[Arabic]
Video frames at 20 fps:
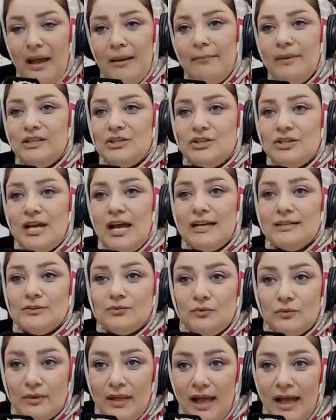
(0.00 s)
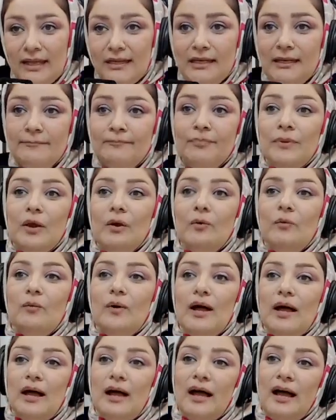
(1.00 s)
محمد الشيع السوداني
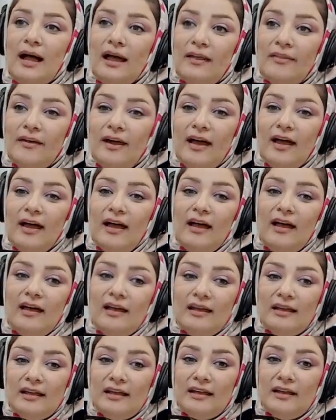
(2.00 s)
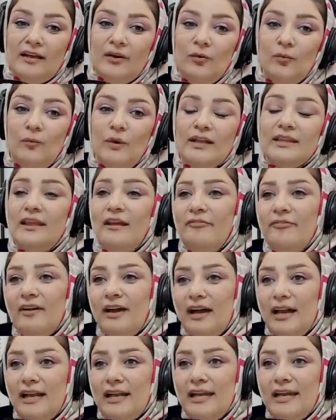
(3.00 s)
وهذا هو
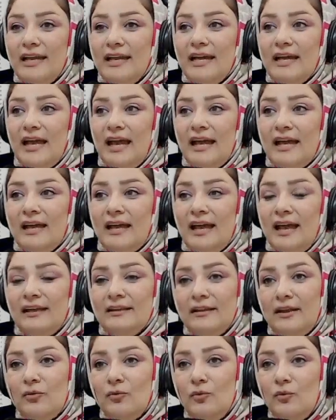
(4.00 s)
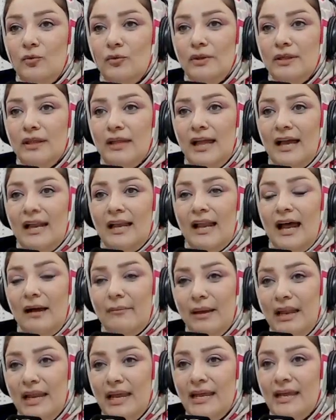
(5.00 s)
الدفع لان تكون
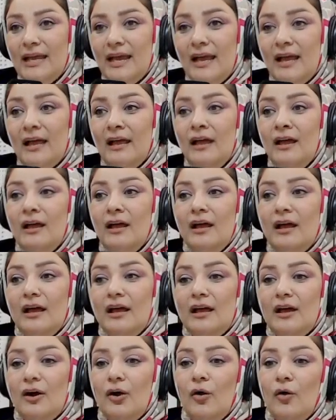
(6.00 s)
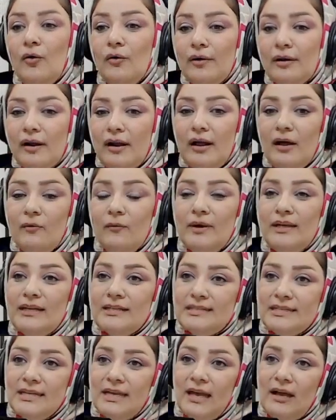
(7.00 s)
العمليه عملية آه، حرة
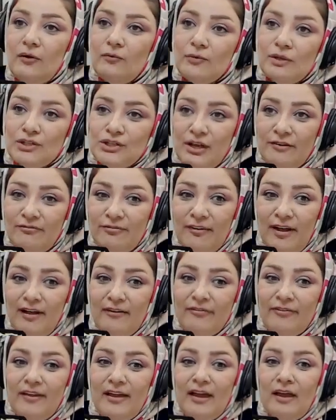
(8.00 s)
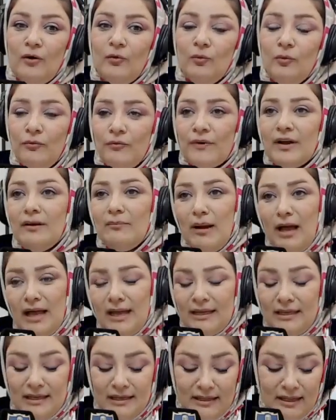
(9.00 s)
ونزيهة وشفافة وفق
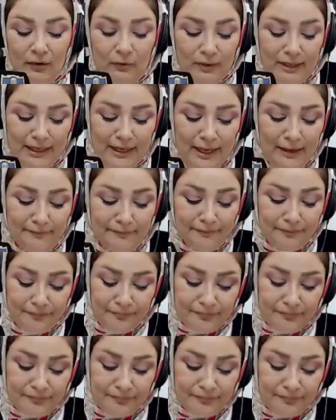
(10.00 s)
المعايير الدولية